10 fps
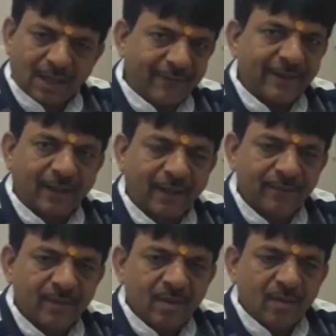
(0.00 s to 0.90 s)
कार्रवाई करें
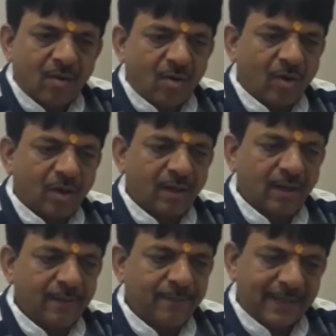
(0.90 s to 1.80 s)
और
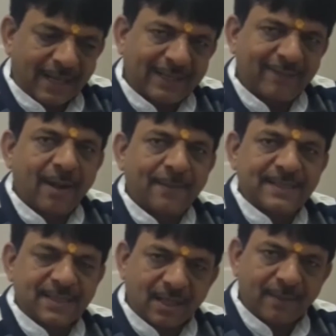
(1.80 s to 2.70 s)
मेरा केवल
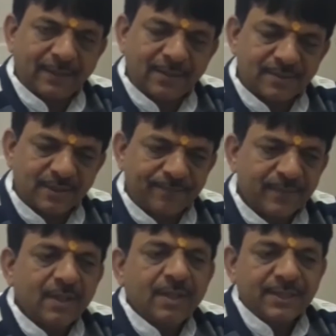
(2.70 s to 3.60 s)
आपके चैनल के माध्यम
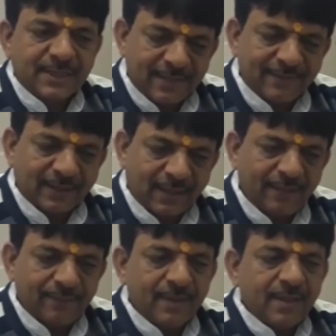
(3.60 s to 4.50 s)
से ये निवेदन
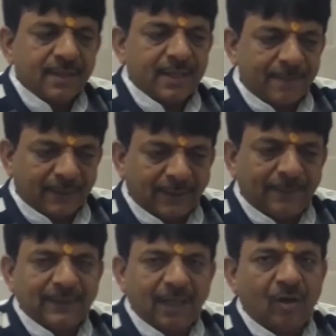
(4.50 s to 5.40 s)
है कि
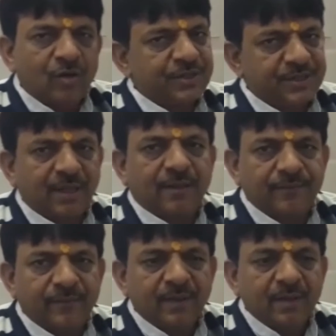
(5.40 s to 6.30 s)
माता पिता और
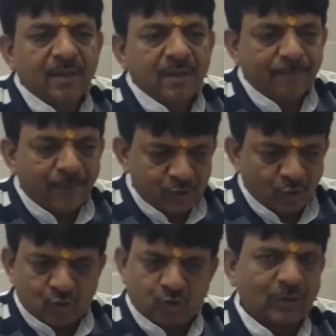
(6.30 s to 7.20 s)
शिक्षक
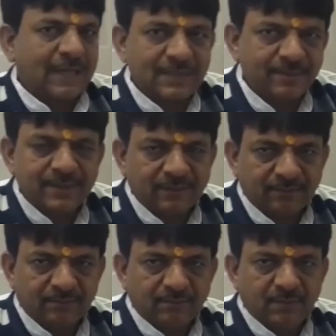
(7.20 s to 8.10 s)
बच्चों छोटा ना समझें
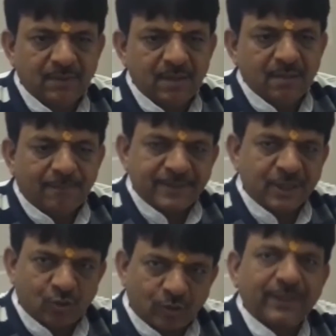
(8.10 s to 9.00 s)

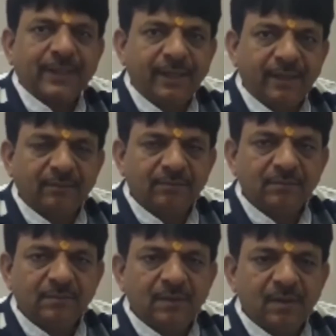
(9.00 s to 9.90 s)
बच्चे छोटे नहीं हैं
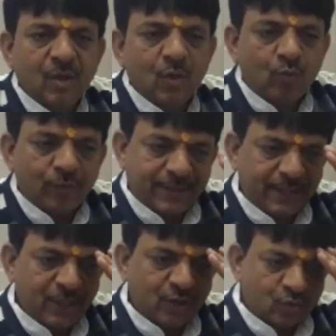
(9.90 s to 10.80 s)

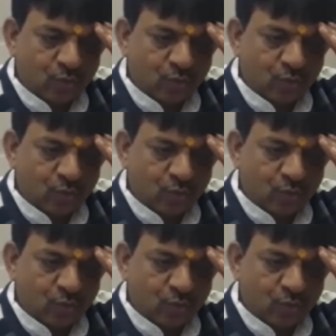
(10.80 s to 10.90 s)
उनकी जो